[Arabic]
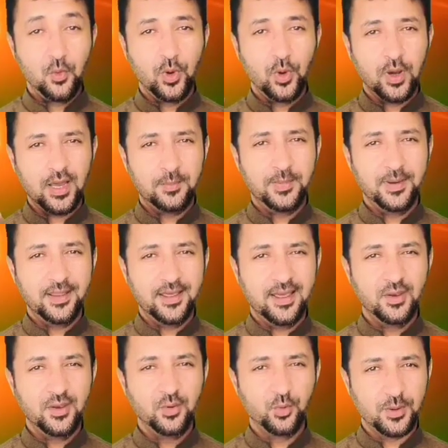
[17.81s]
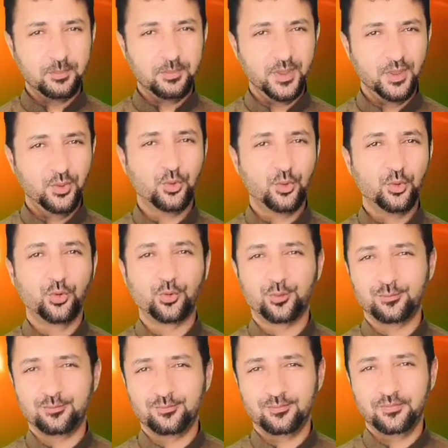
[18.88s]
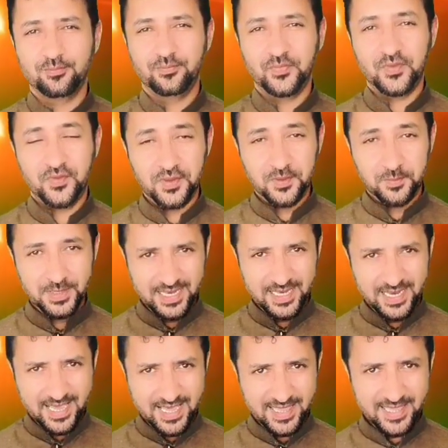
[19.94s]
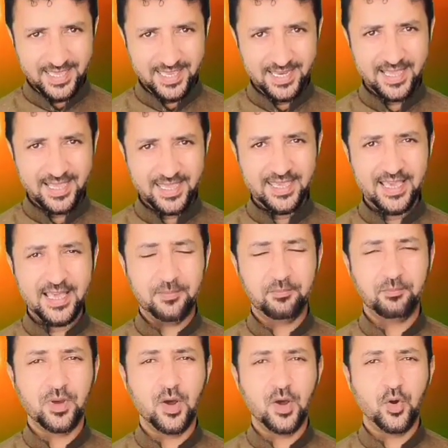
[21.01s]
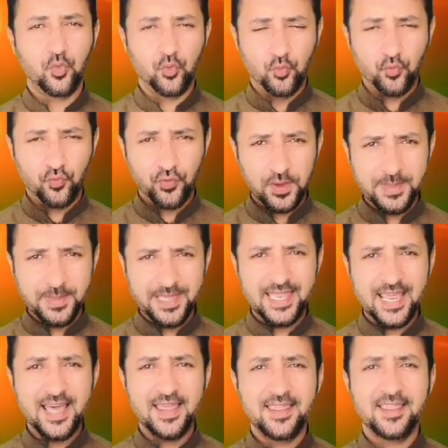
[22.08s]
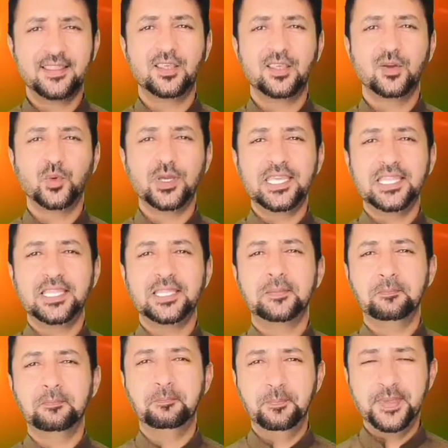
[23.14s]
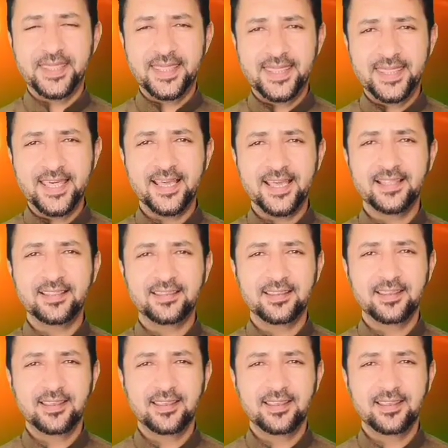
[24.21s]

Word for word: وقبلها نربي الذكور في مثل هذه الأيام أو في مثل هذا التوقيت بالذات